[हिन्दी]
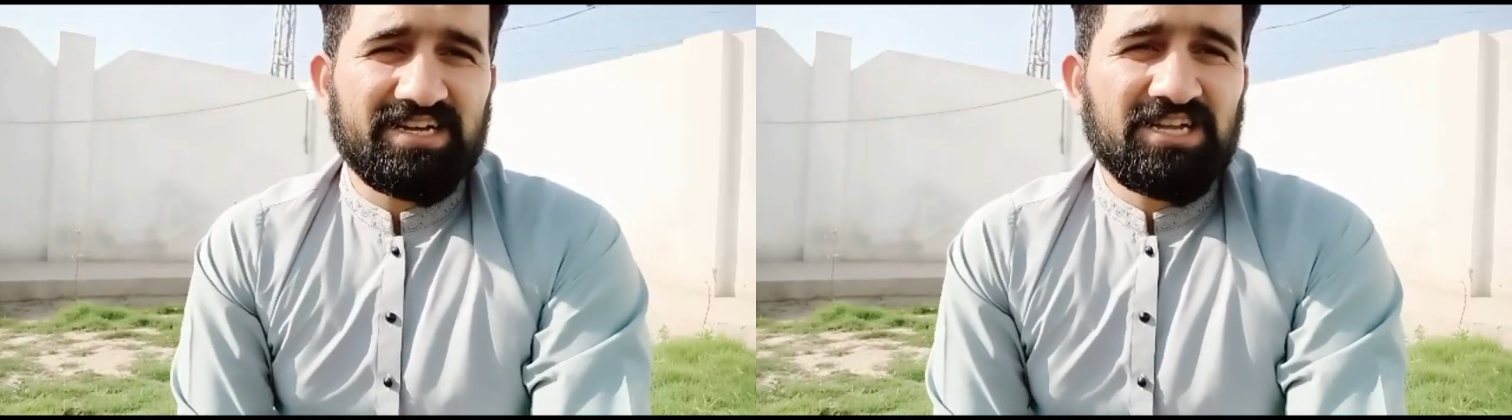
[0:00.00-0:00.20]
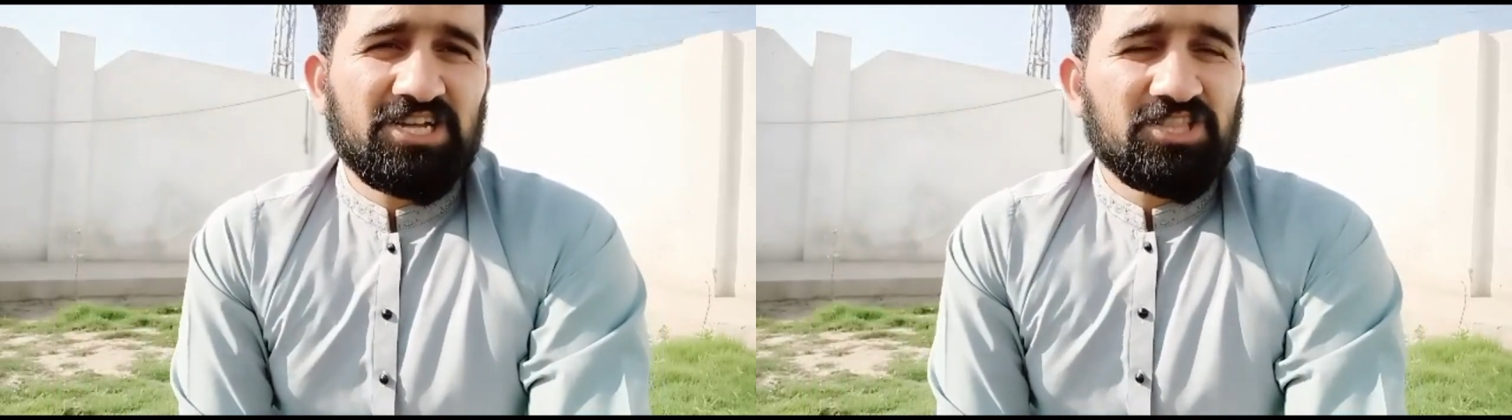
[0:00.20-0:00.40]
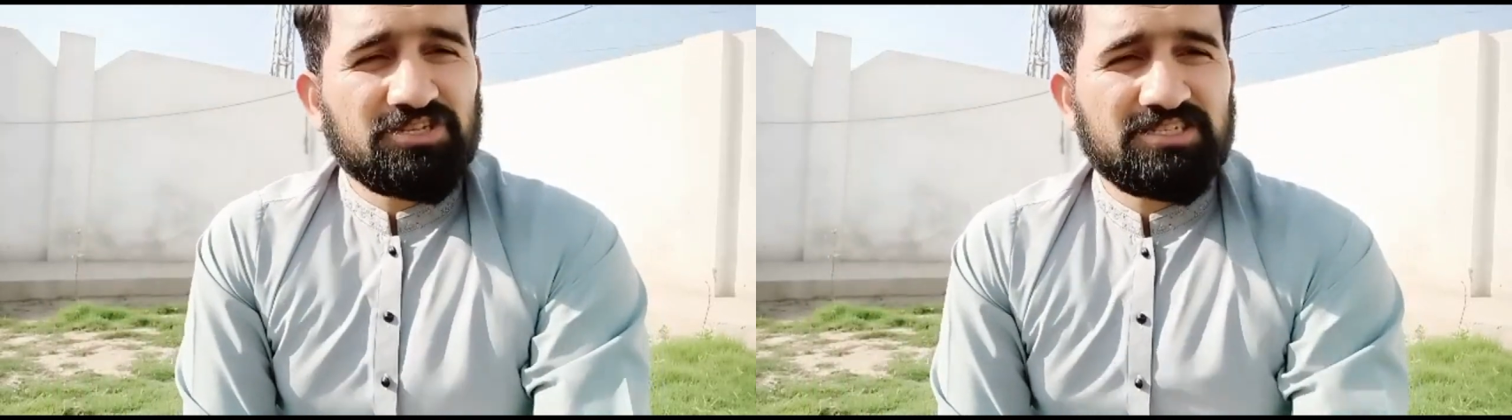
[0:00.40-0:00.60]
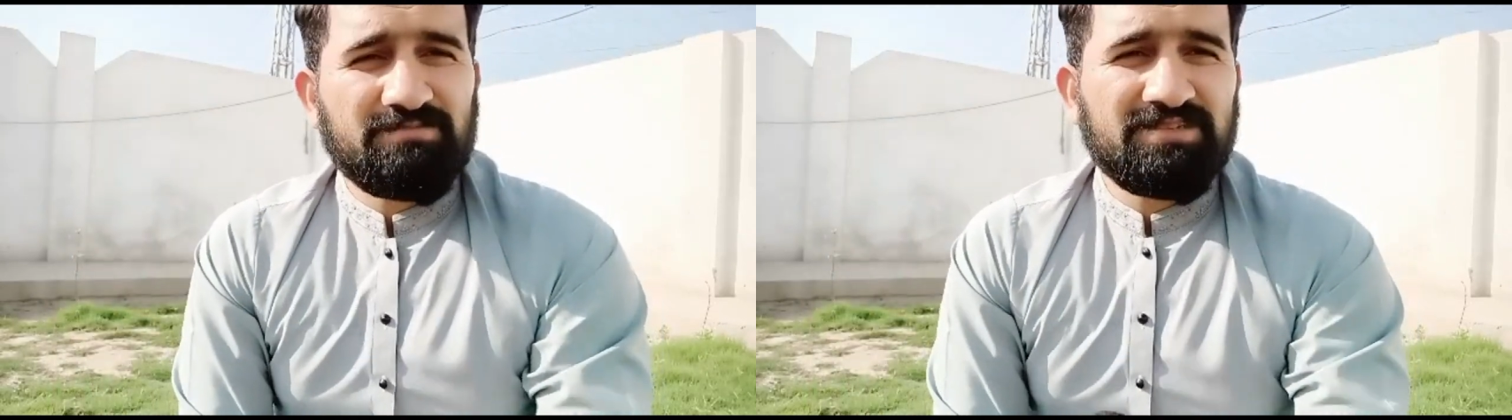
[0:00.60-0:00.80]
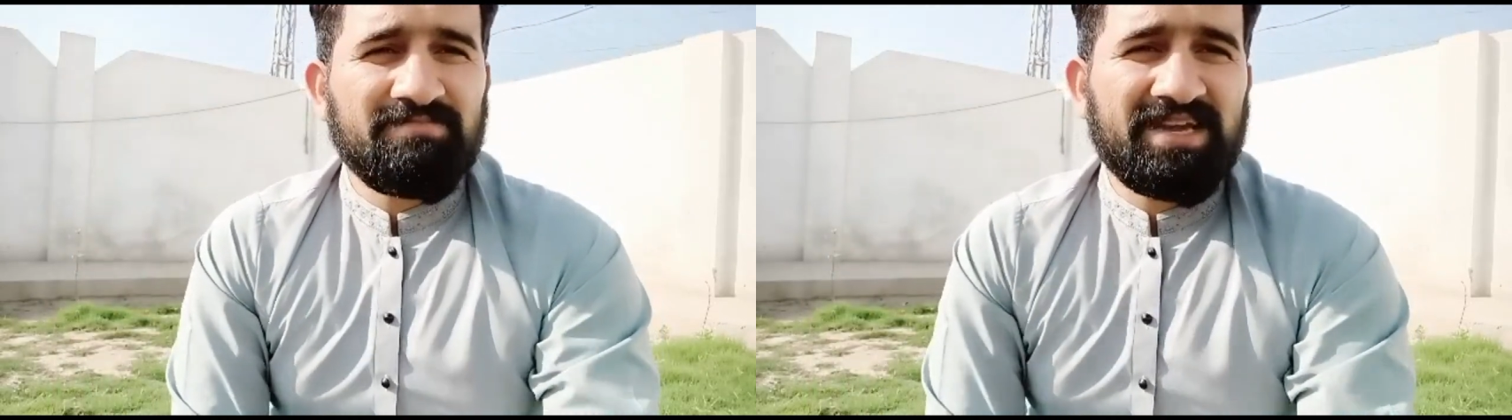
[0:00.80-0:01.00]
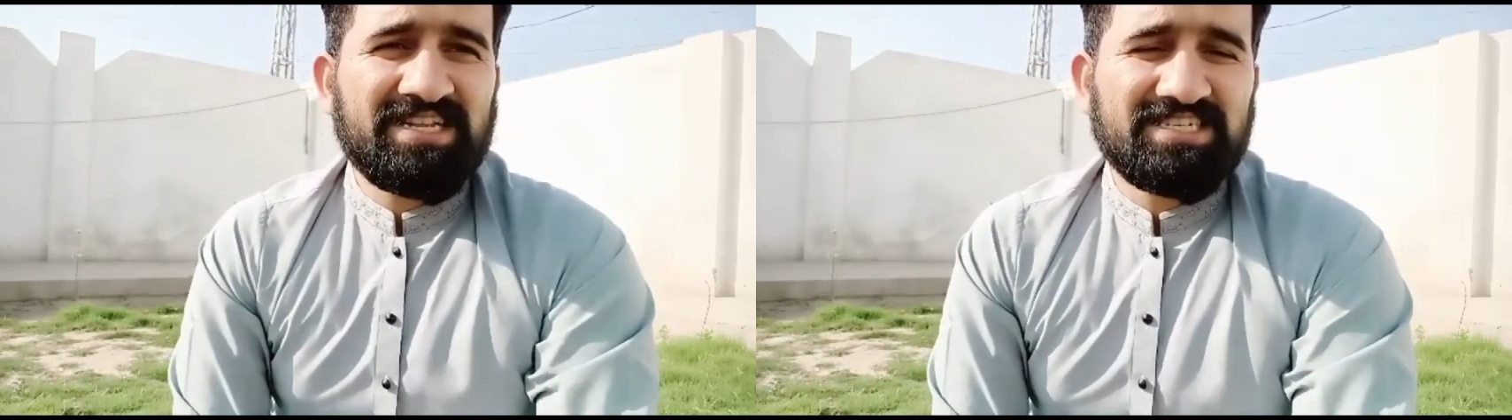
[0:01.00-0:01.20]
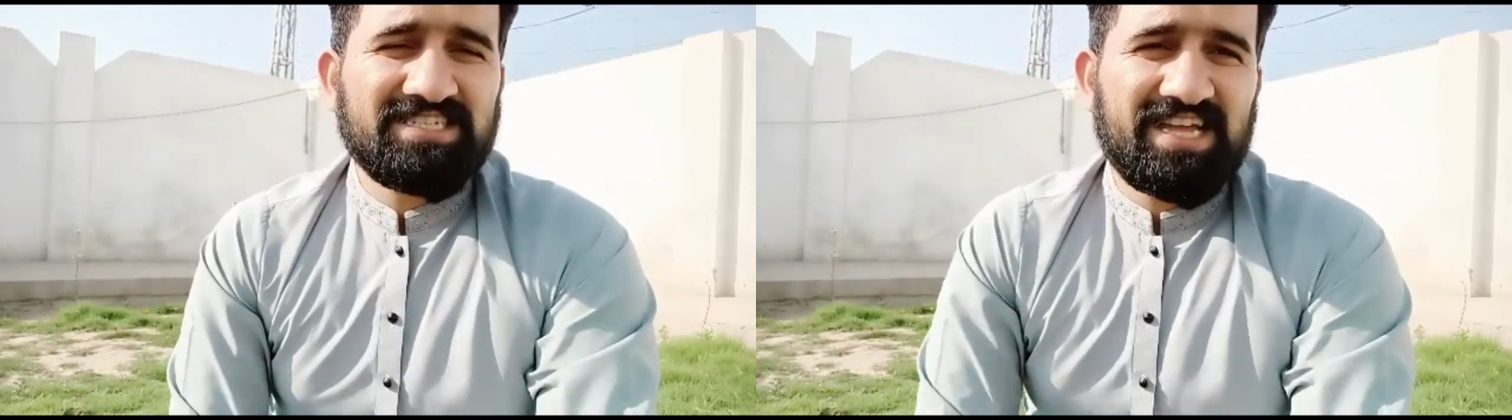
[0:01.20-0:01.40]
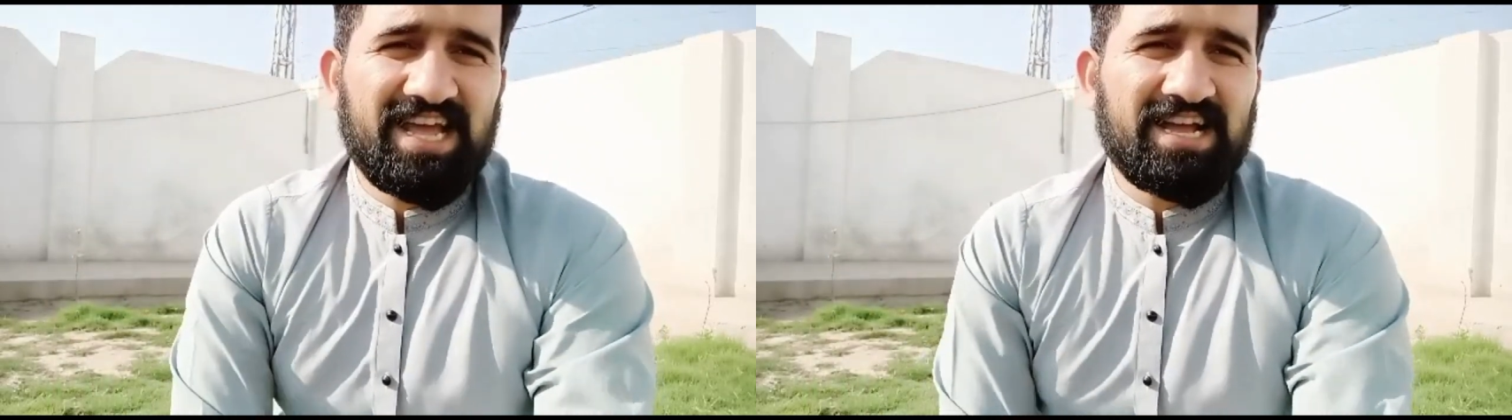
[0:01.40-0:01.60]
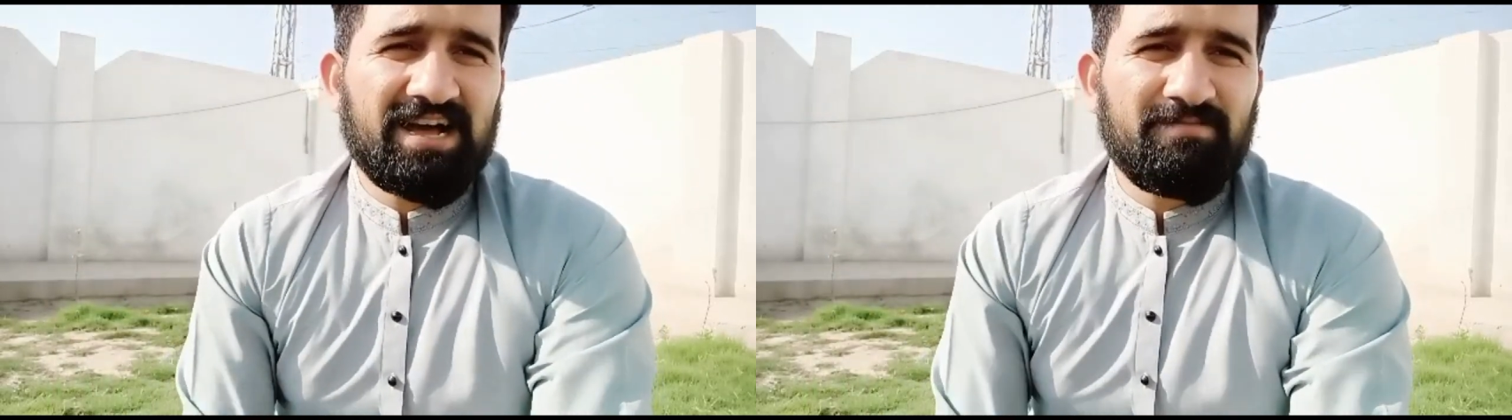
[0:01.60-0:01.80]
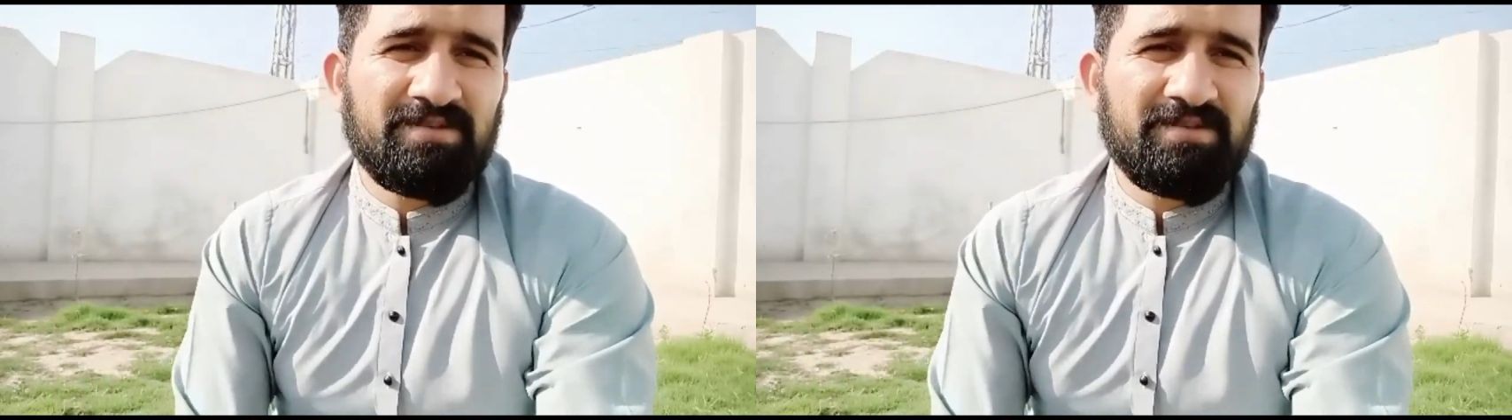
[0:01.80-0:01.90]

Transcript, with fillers: तो सबसे मेन चीज़ यही है कि आपने अपने